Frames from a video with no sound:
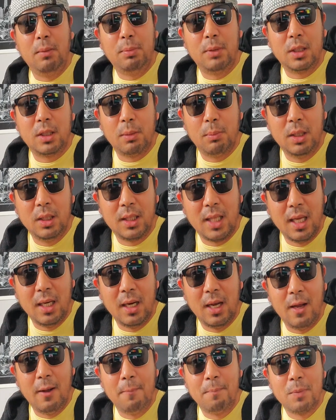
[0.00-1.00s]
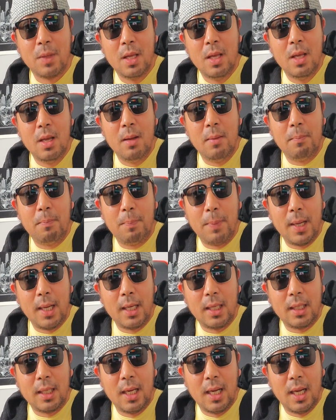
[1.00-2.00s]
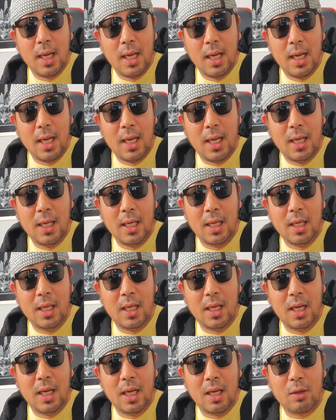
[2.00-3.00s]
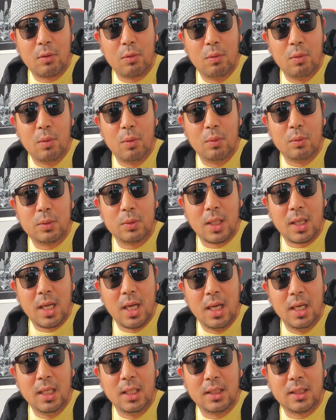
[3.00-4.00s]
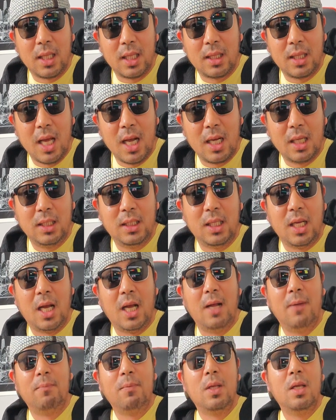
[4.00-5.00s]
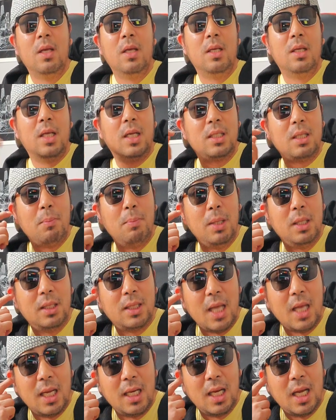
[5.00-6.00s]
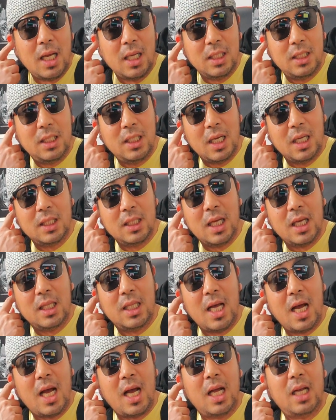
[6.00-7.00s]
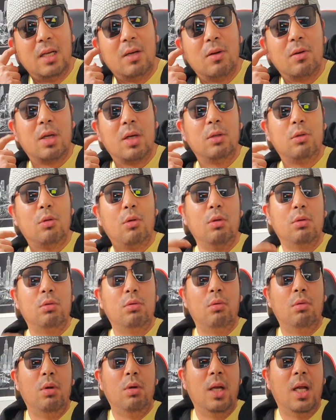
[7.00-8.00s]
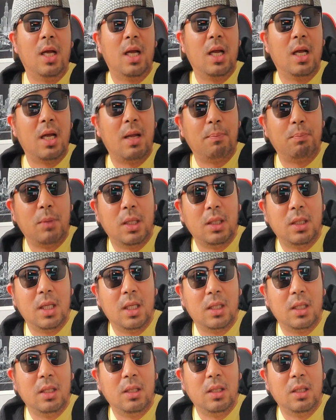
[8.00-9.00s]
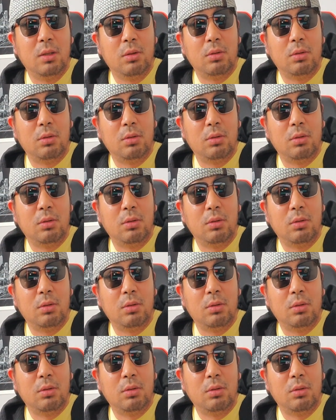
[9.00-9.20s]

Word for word: sa bintana para uh, kung sakaling tatakas siya, ah, sa bintana siya dadaan. Okay, tuloy-tuloy lang ang update natin dito sa